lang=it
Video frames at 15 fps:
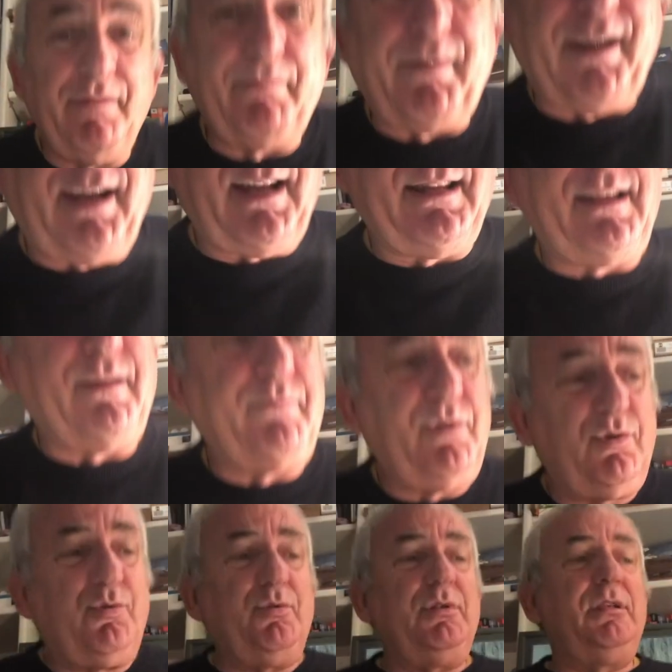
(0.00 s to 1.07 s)
parla di
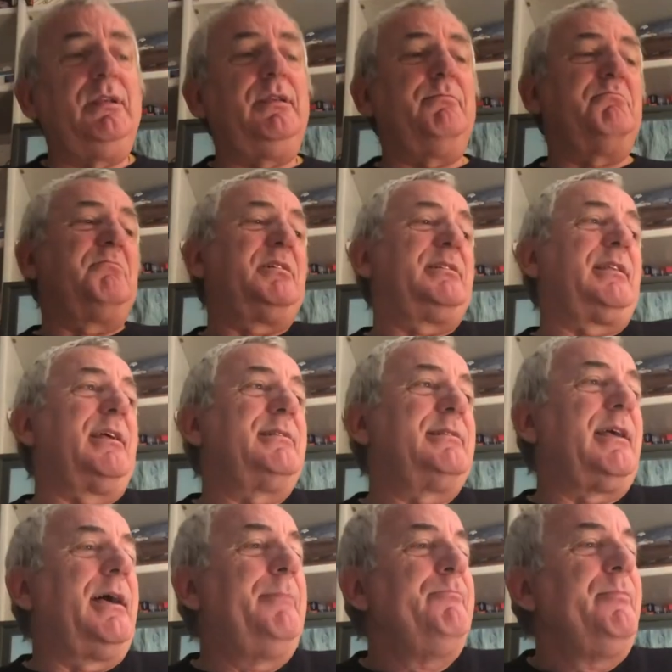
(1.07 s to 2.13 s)
abitudini
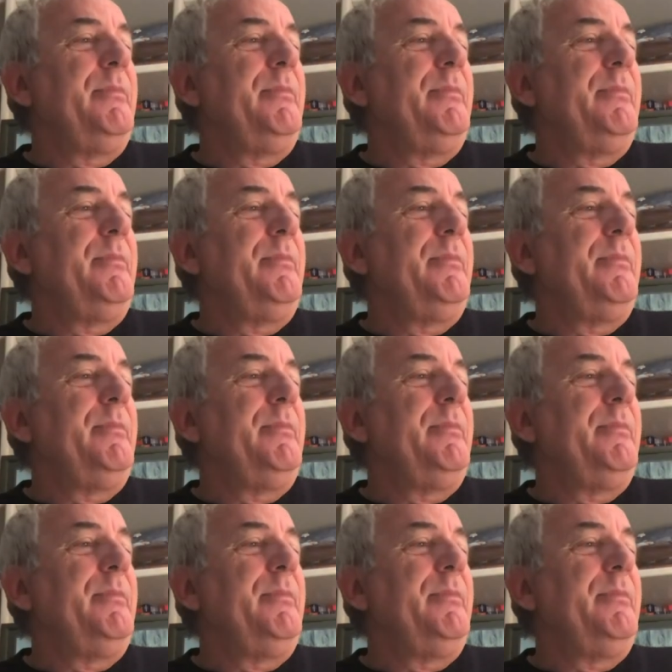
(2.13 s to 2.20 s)
abbastanza